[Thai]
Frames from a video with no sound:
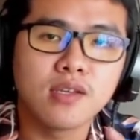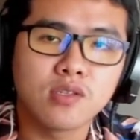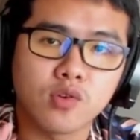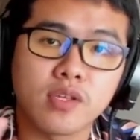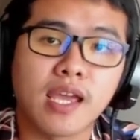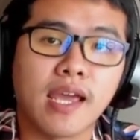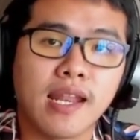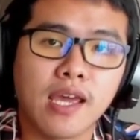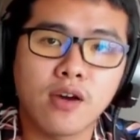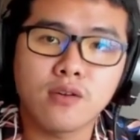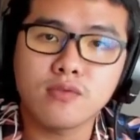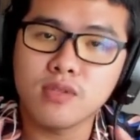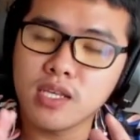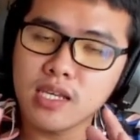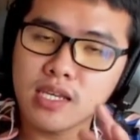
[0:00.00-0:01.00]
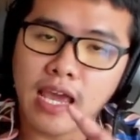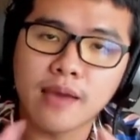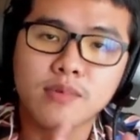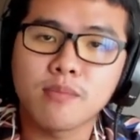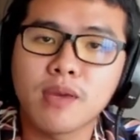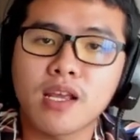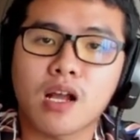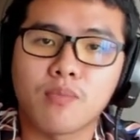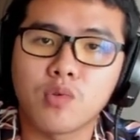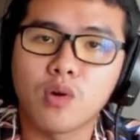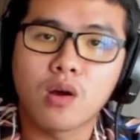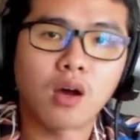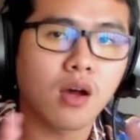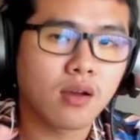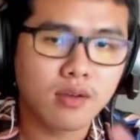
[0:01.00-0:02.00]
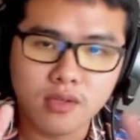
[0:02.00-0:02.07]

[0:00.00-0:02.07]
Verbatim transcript: ส่วนใหญ่แล้วที่กราฟจะไม่กลับตัวก็